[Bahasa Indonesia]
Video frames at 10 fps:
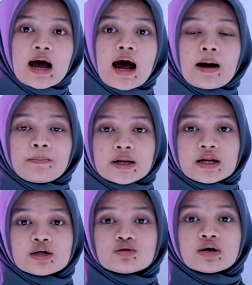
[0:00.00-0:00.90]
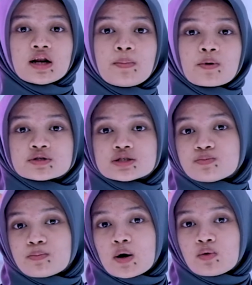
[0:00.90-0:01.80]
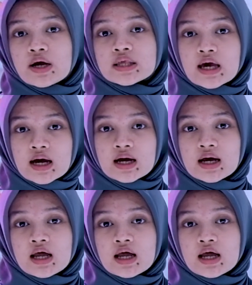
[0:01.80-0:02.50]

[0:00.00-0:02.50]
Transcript: April itu adalah proses pembangunannya.